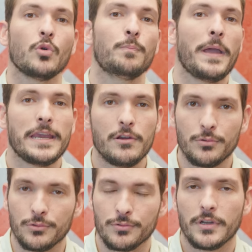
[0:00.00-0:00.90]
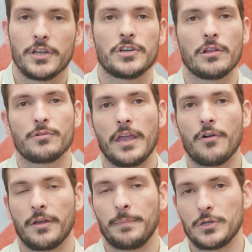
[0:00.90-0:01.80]
do período de
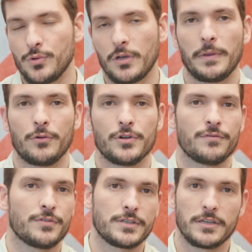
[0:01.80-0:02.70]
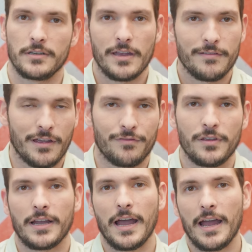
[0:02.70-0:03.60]
aluguel que a pessoa que pegou de você vai
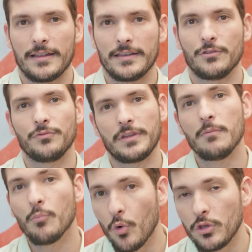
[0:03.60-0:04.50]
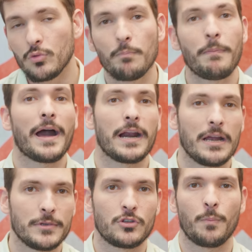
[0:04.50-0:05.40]
ficar, né? Não tem muito um
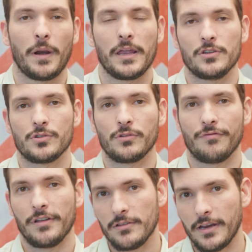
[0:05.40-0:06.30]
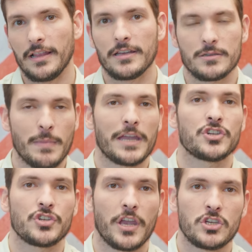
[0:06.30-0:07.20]
parâmetro para isso. Eu estou falando daquelas
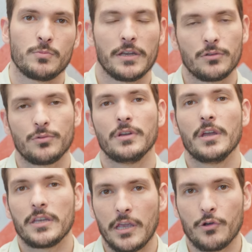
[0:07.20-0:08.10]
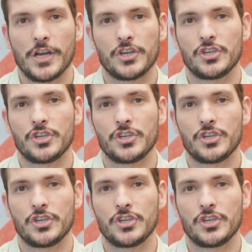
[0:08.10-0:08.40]
médias de rendimento que eu já